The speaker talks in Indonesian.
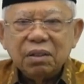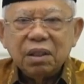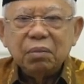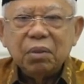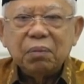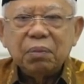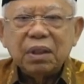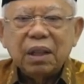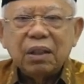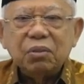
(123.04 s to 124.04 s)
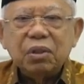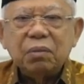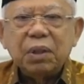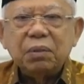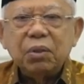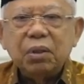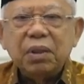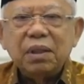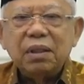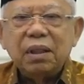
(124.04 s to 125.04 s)
1445
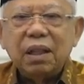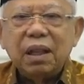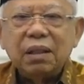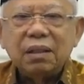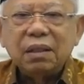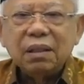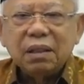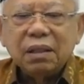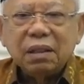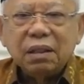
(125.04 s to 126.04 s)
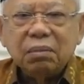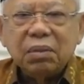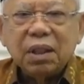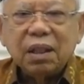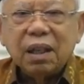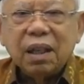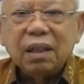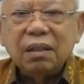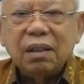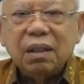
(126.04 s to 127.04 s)
Hijriah
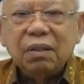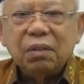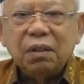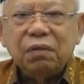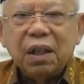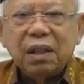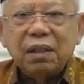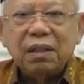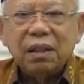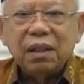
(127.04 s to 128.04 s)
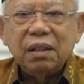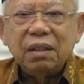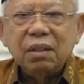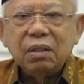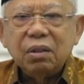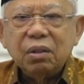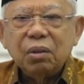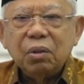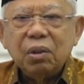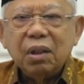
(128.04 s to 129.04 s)
minal aidin wal faizin
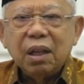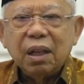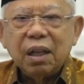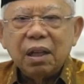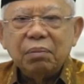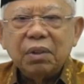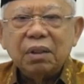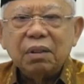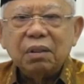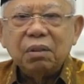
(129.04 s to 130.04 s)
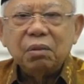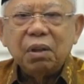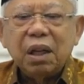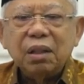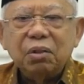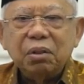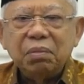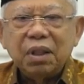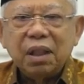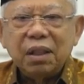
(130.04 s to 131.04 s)
kulla amin wa antum
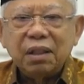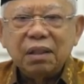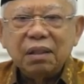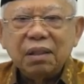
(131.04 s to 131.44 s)
bi khair.